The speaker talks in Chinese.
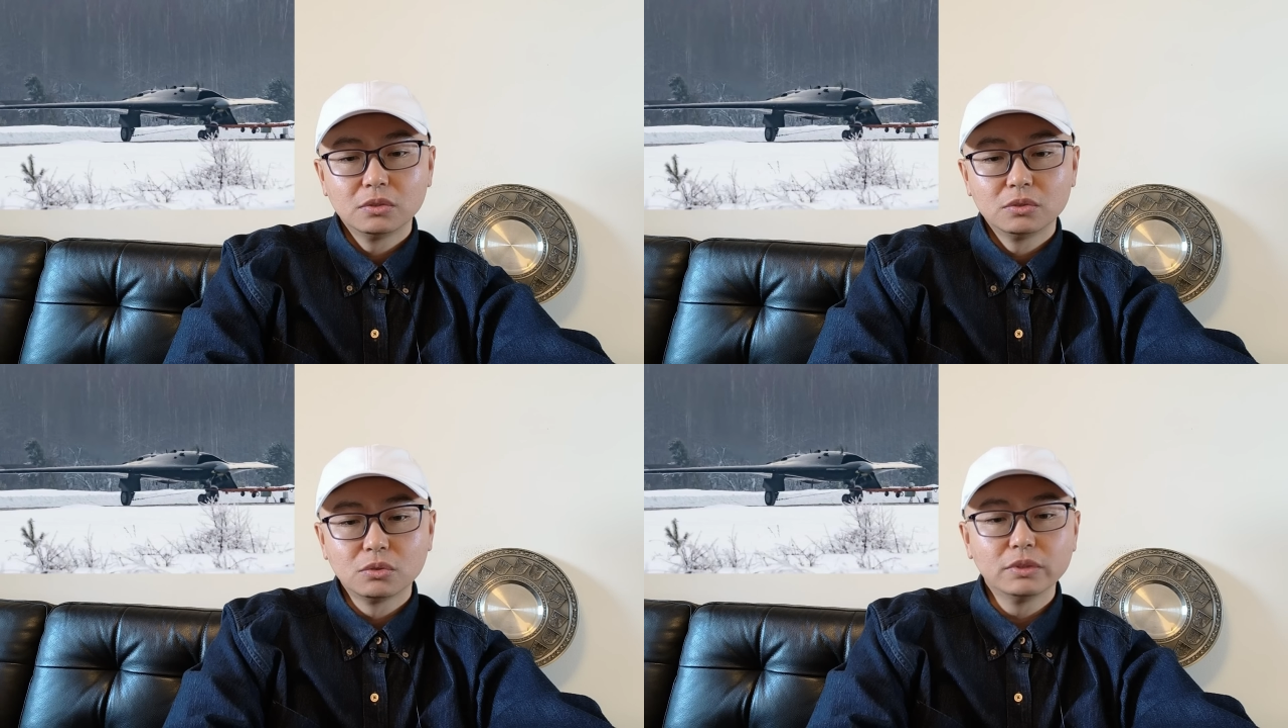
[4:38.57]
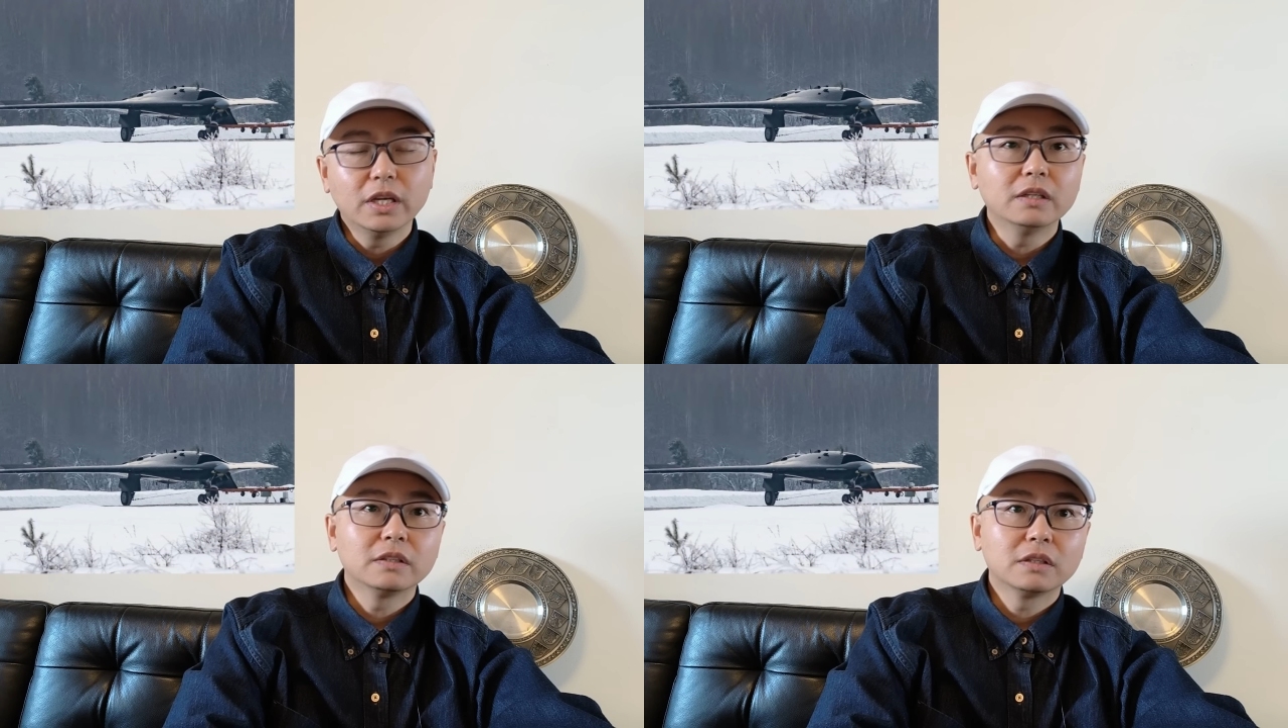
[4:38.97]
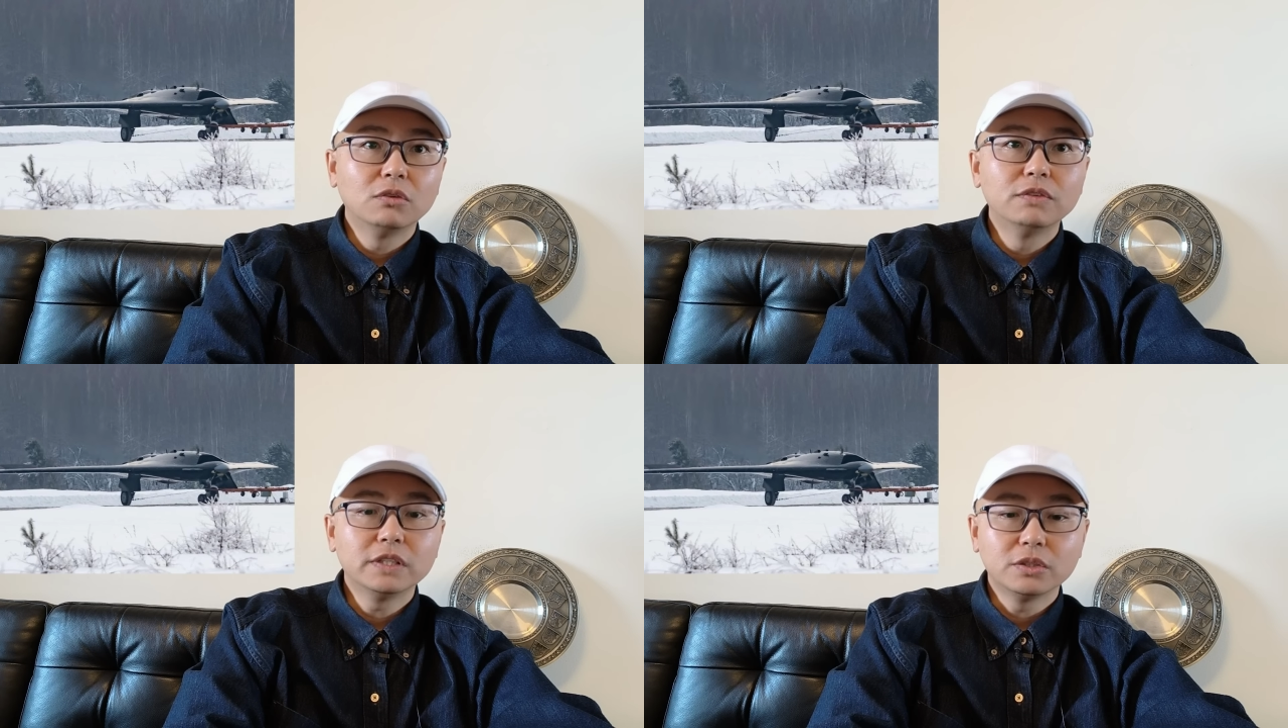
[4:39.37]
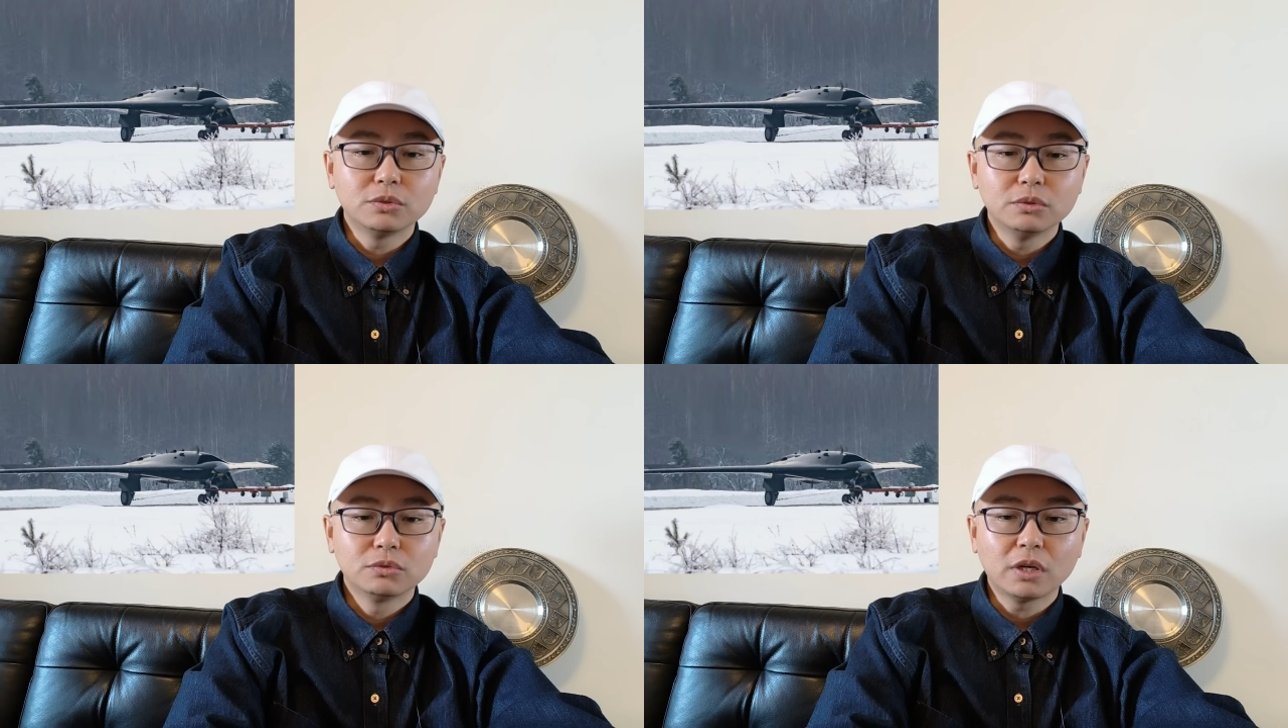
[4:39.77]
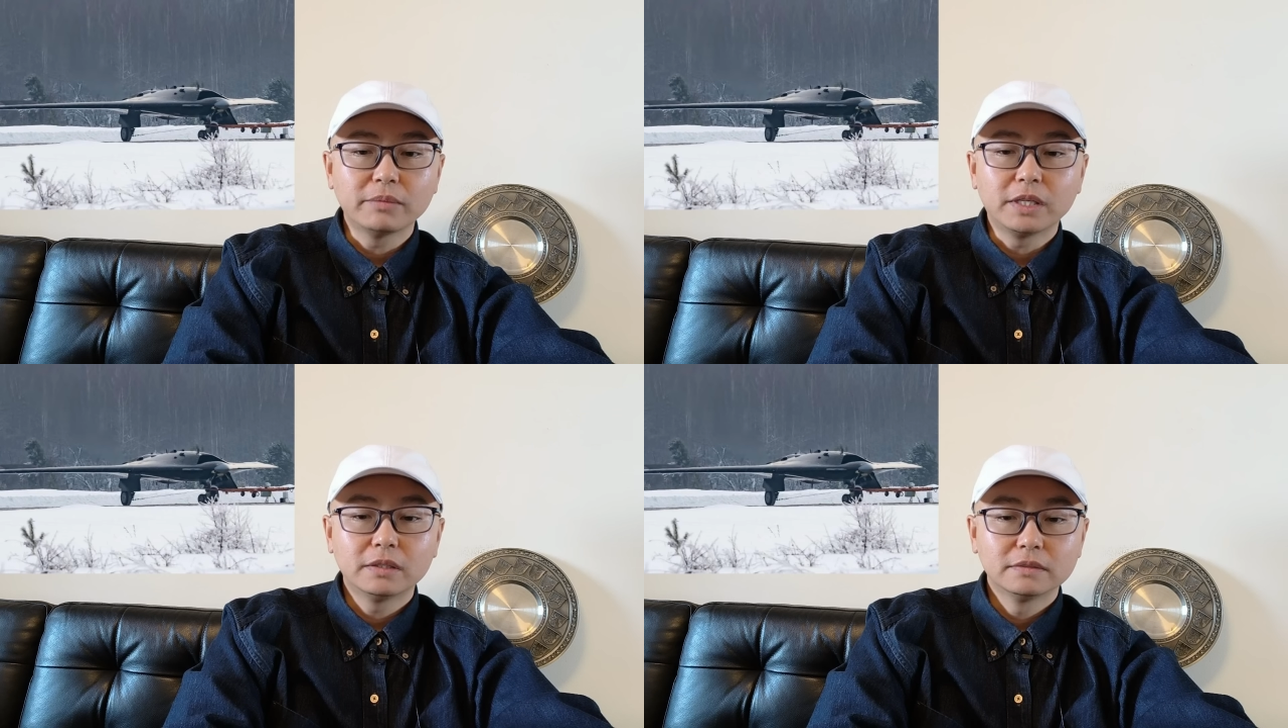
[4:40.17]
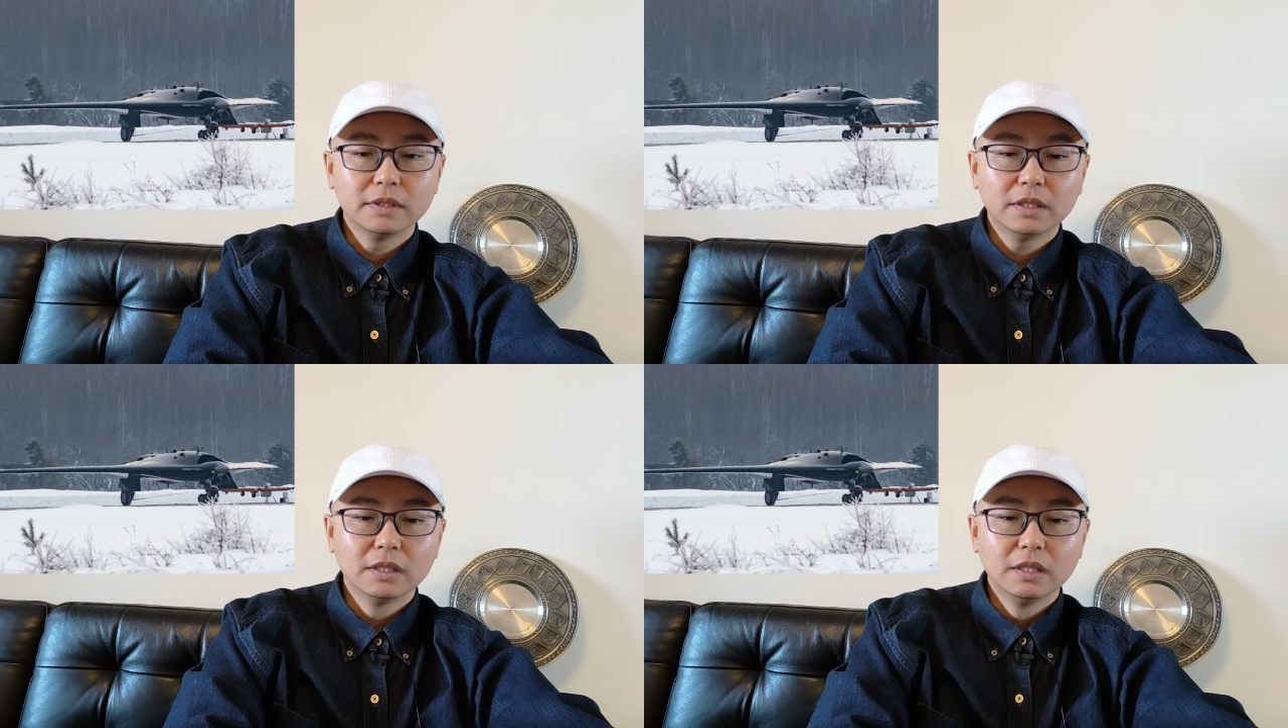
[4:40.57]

重点高风险区踹门啊，